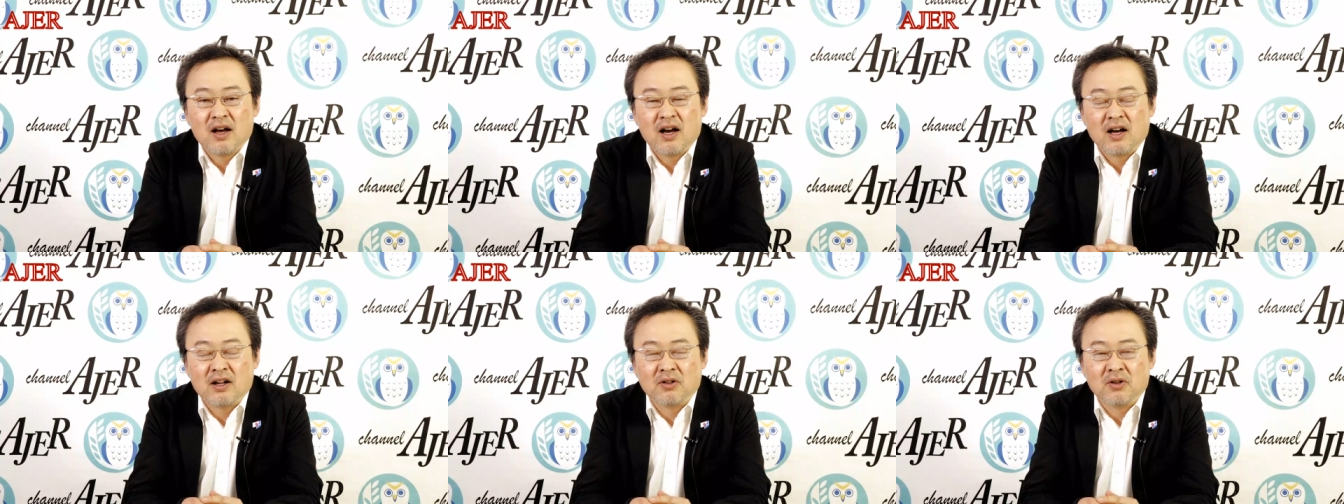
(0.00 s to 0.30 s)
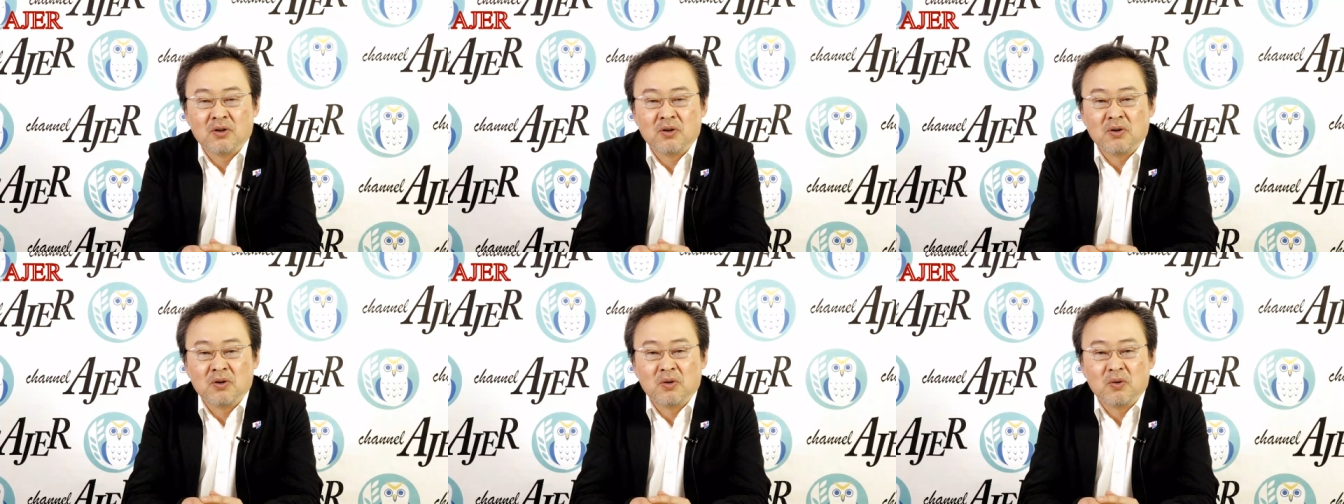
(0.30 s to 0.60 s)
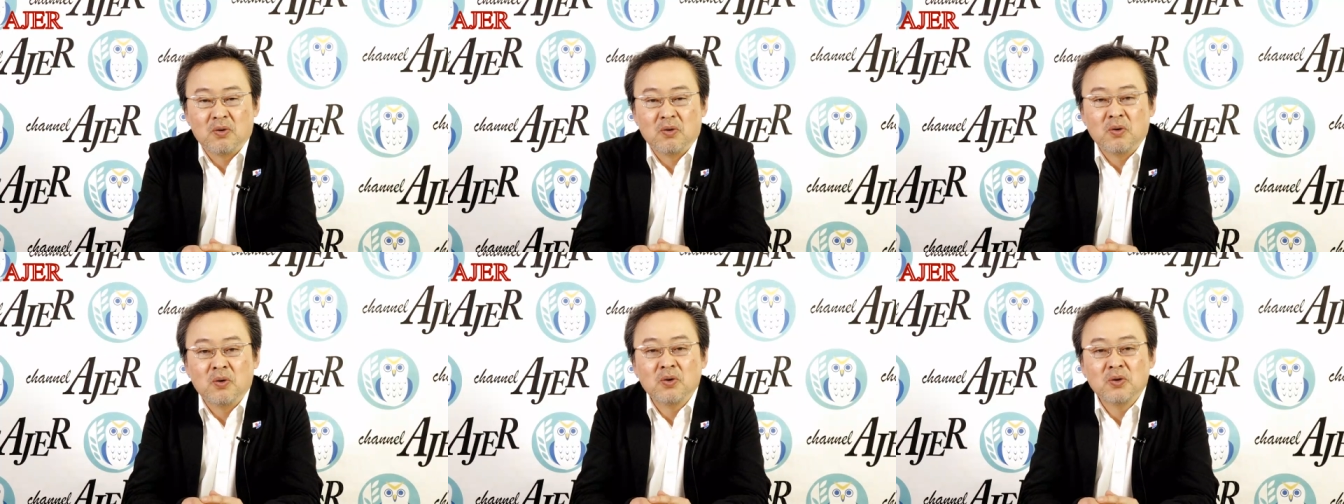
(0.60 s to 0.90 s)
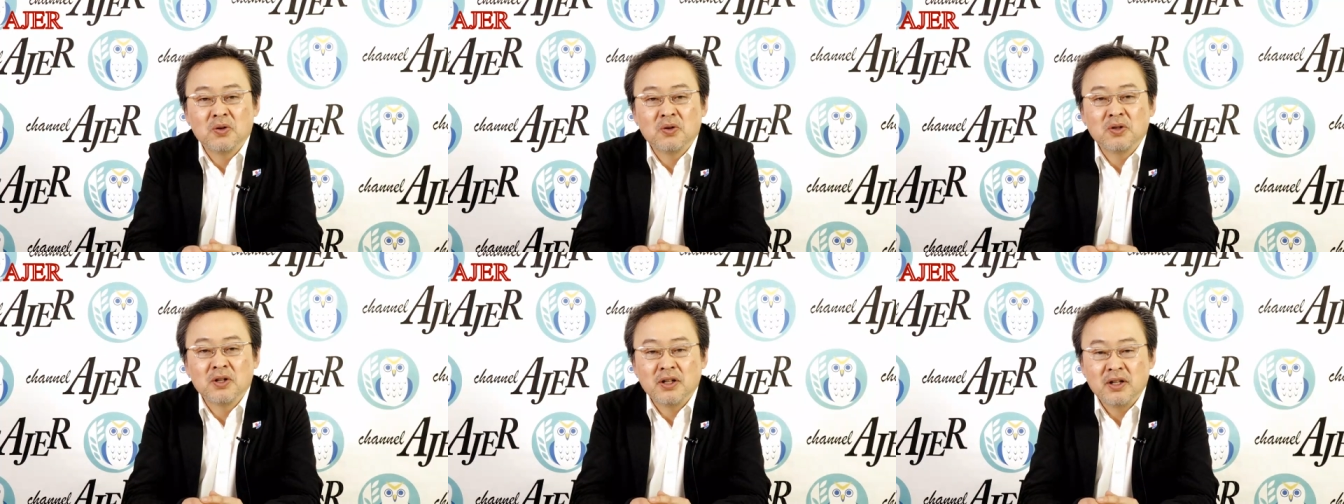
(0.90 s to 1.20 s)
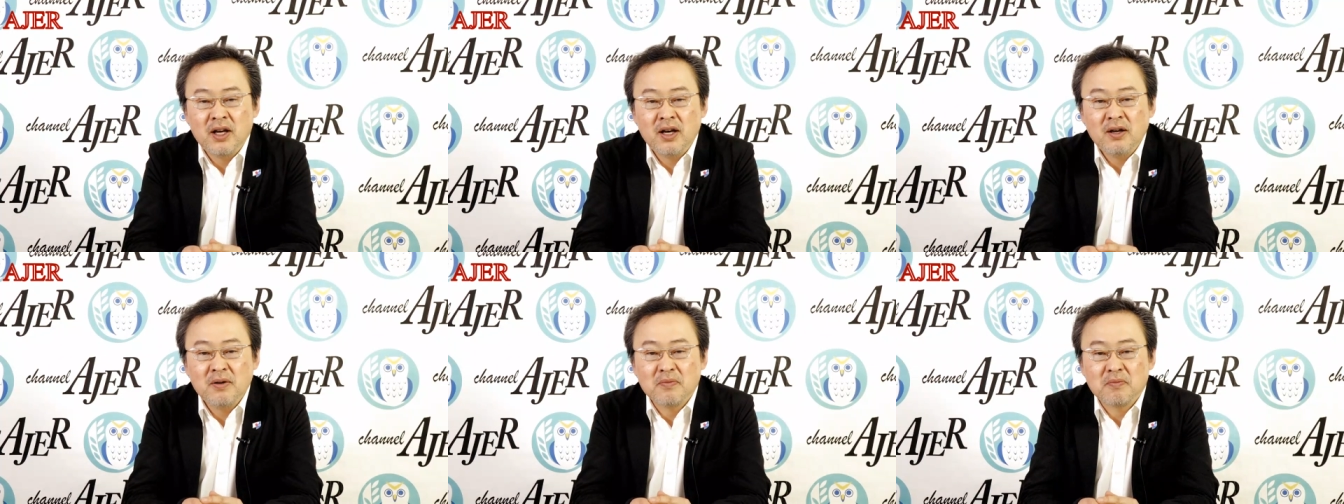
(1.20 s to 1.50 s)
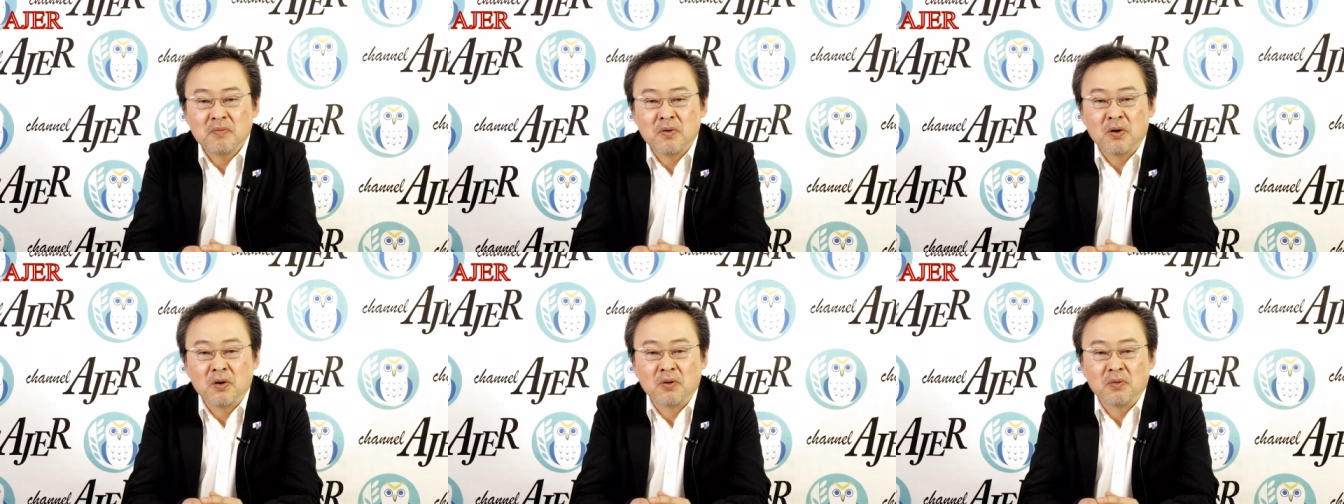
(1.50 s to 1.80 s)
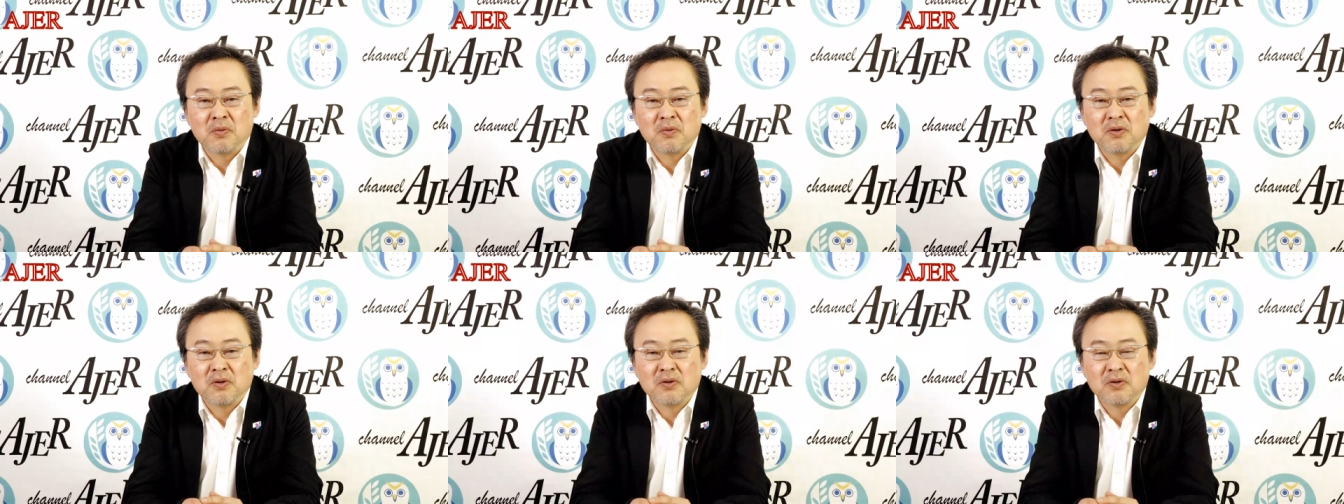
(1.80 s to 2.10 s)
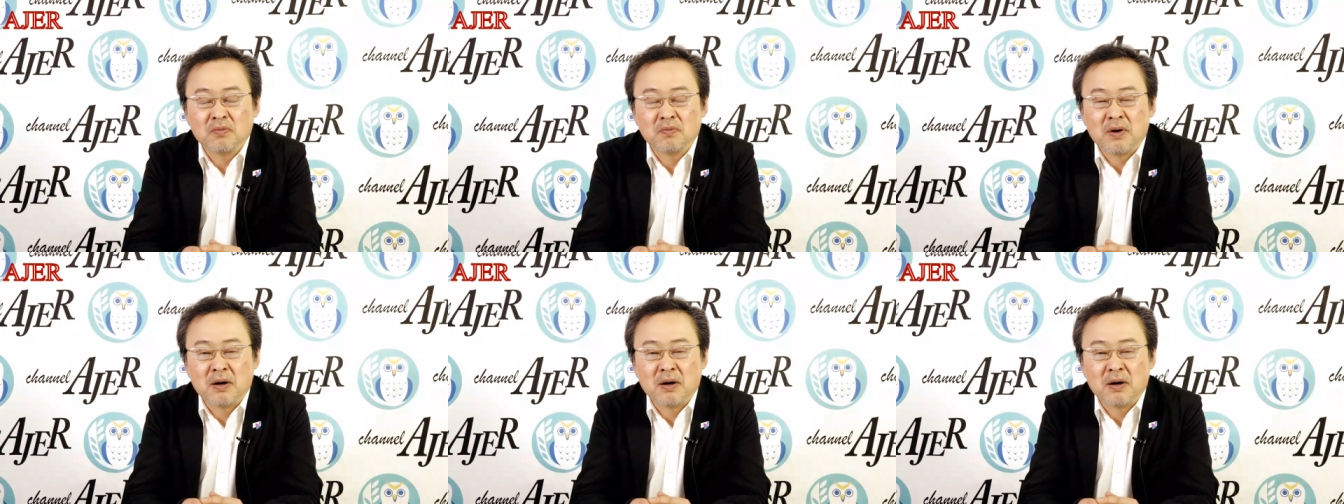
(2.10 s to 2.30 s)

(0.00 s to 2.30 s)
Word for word: あの王道でねもう、